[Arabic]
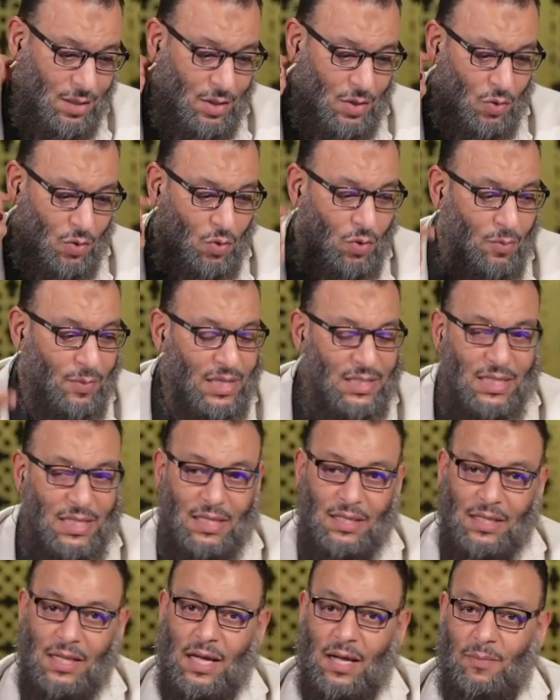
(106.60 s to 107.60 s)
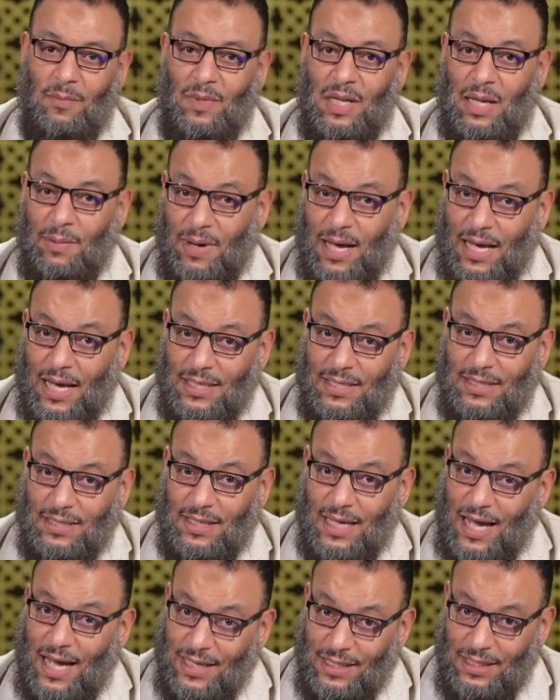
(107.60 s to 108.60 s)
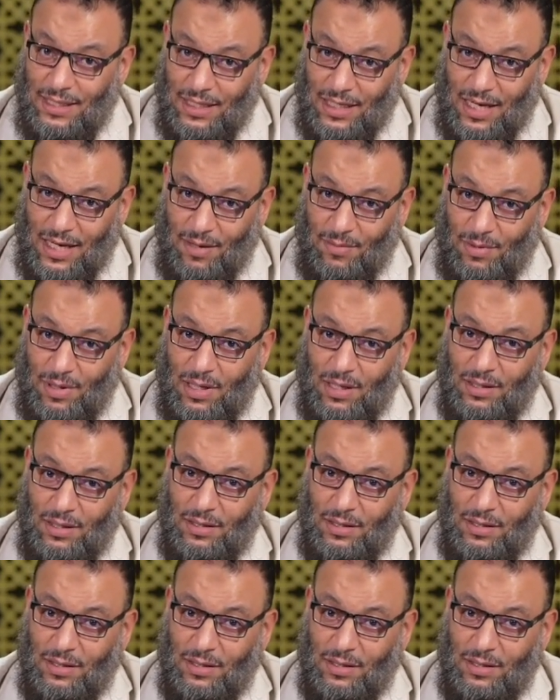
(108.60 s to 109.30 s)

وما زلنا نبحث عن إجابة